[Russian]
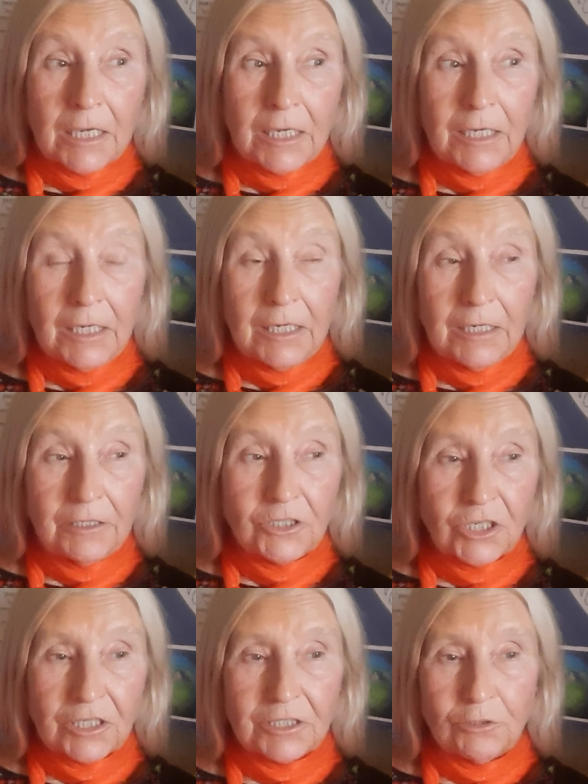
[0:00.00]
И
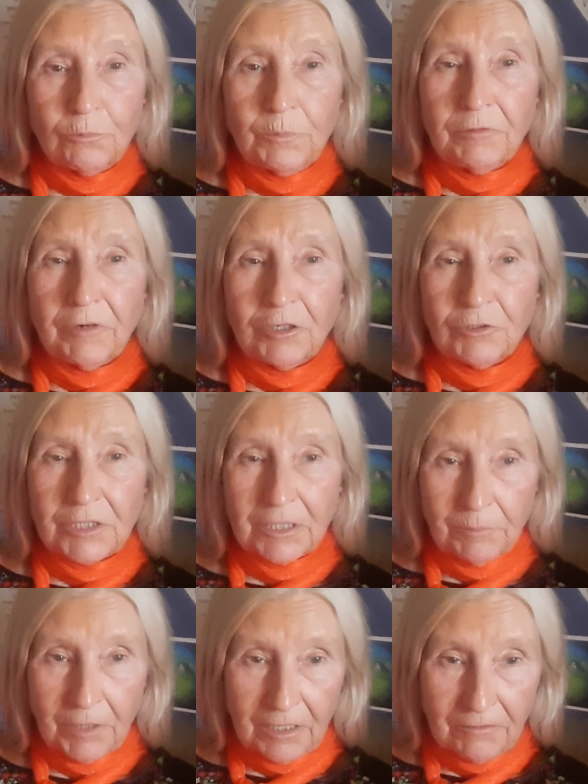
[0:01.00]
часто убивают
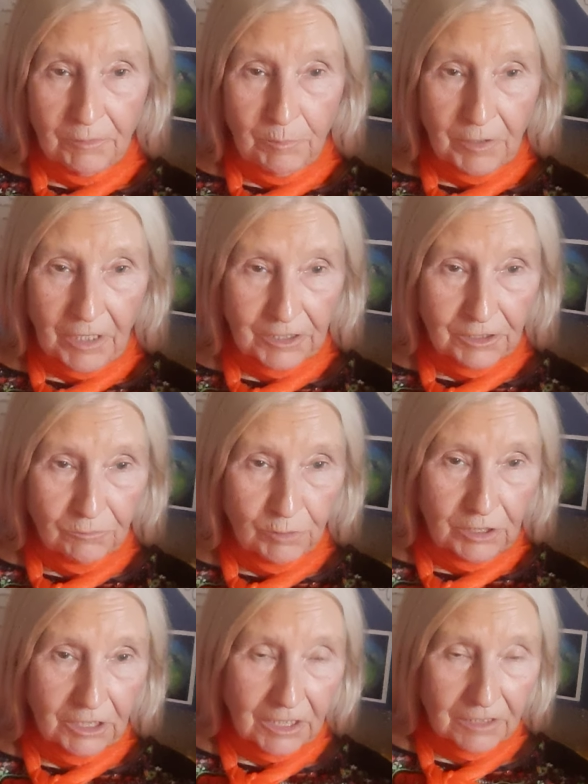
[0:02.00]
собак,
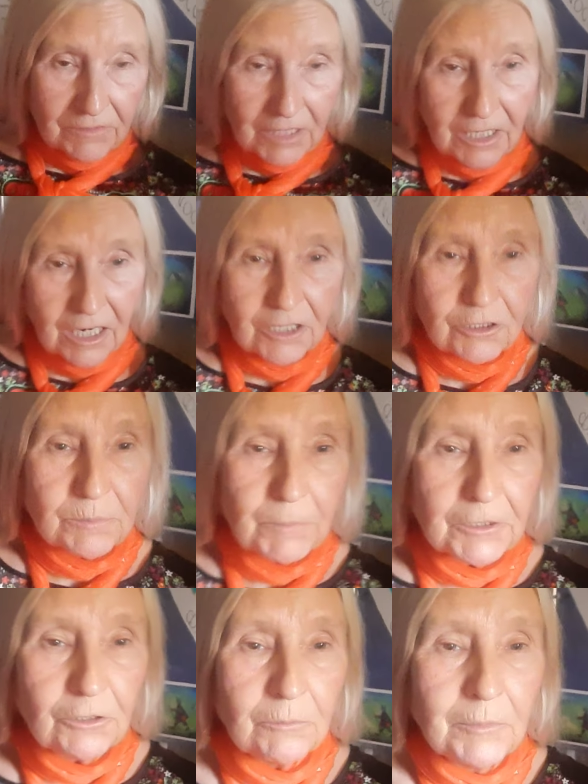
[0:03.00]
выбрасывают их, развлекаются,
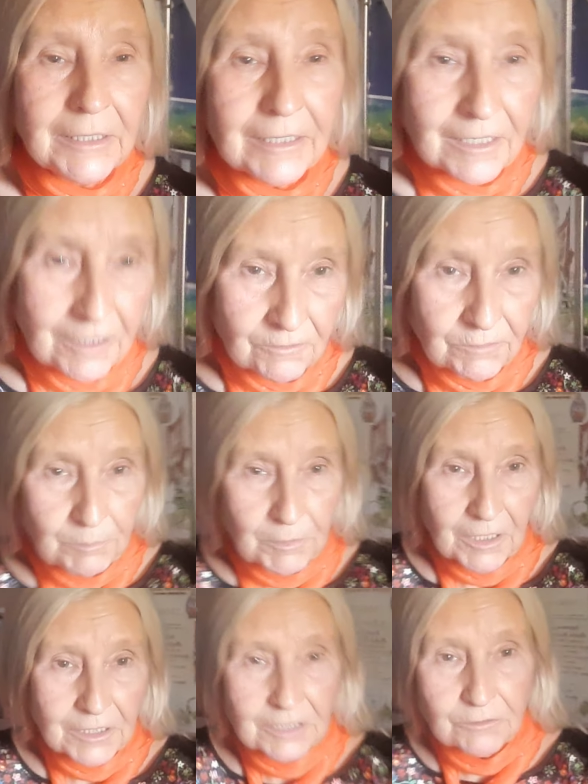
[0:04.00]
потом
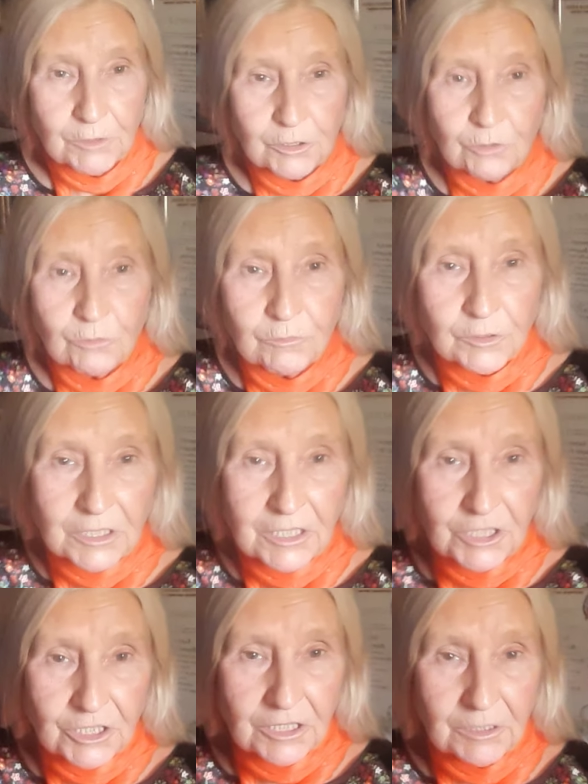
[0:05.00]
выбрасывают. Ну вот
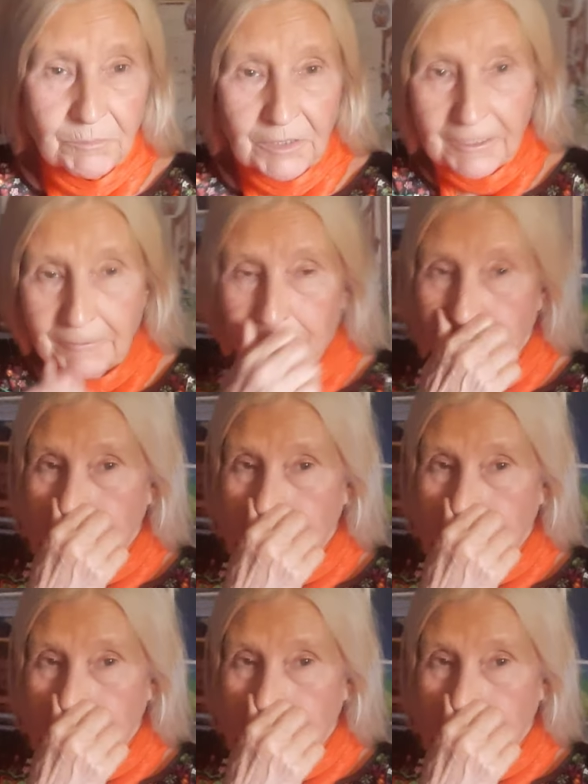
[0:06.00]
скажите мне,